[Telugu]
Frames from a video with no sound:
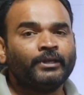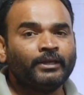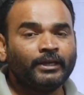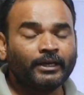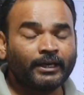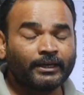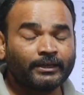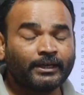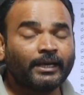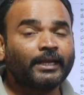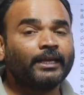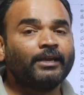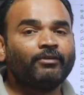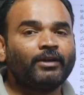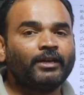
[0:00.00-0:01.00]
ఇక్కడ ఎట్లయినా
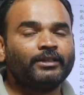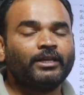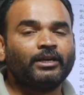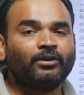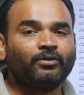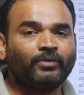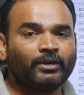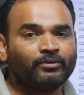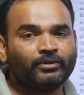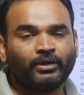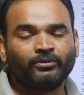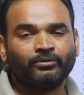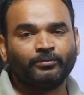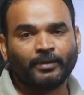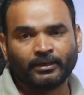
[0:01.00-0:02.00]
గెలవాలనే దాంట్లో వాళ్ళు
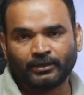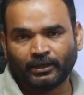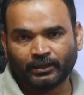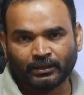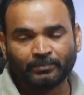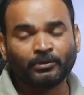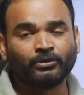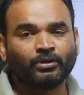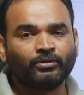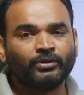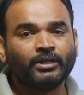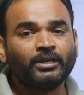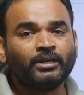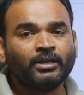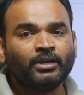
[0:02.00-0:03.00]
ఉన్నట్టు మనకు అర్థమవుతా
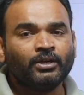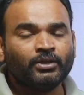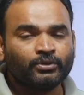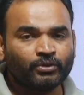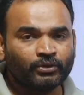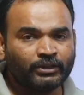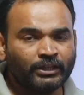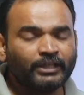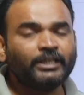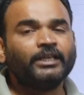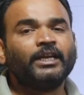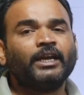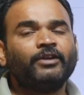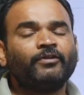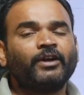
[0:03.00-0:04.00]
ఉంది సో దీన్ని
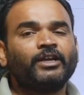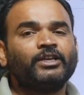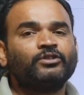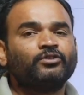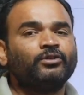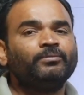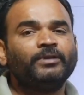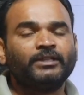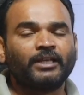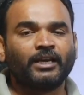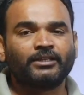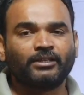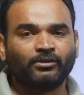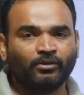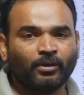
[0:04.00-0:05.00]
గేట్వేగా చేసుకొని మిగతా
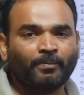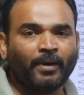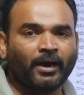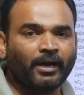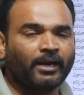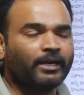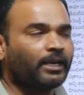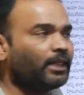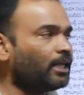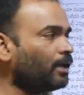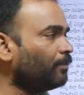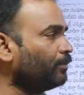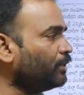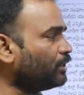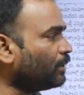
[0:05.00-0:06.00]
రాష్ట్రాలు కూడా పాకాలనేదే
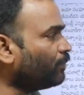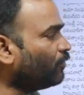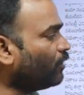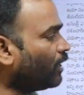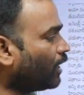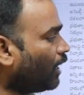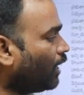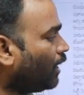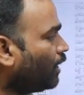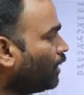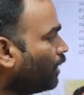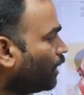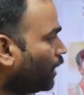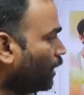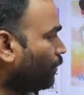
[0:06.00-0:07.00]
బీజేపీ విధంగా
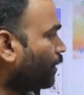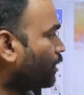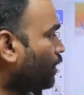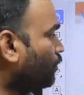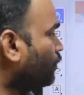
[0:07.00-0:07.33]
కనబడతా